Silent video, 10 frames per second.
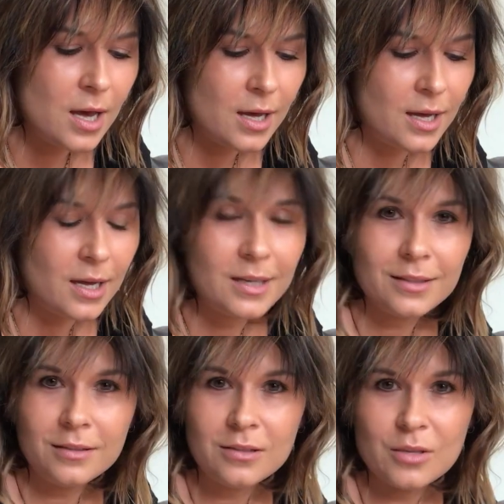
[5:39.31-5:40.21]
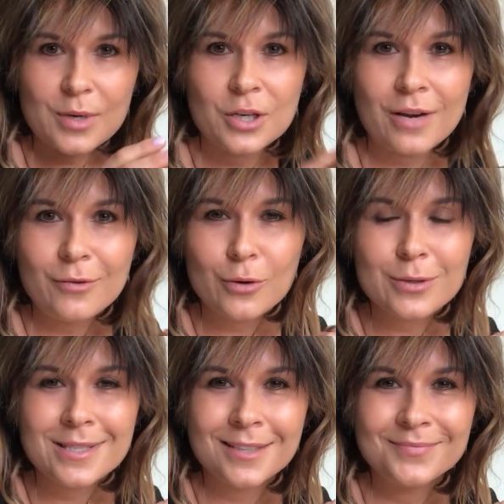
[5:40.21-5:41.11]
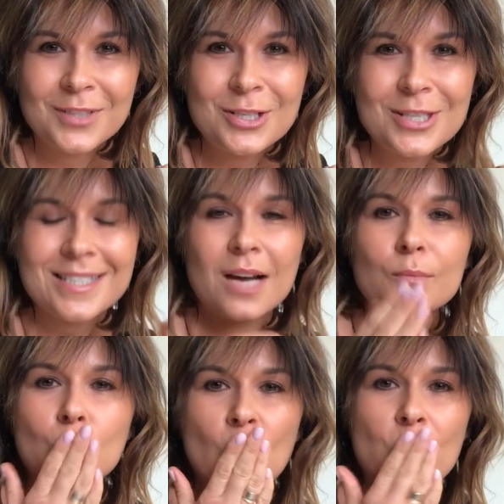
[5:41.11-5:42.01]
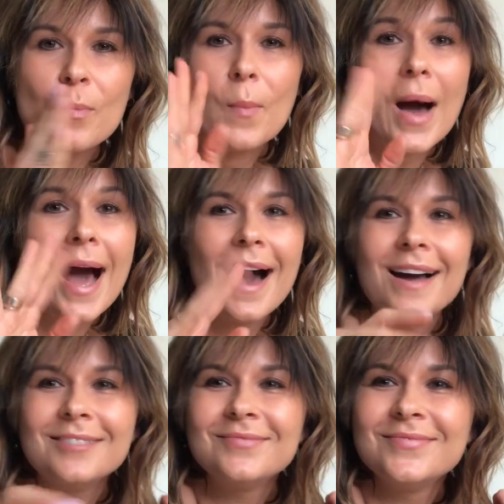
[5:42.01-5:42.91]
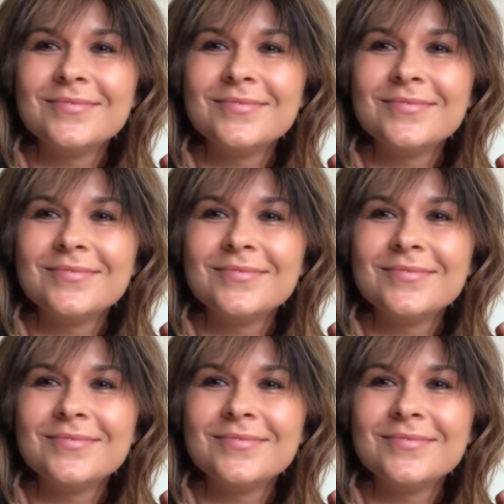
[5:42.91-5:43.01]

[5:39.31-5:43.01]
E, I do zobaczenia wkrótce. Ściskam. Pa!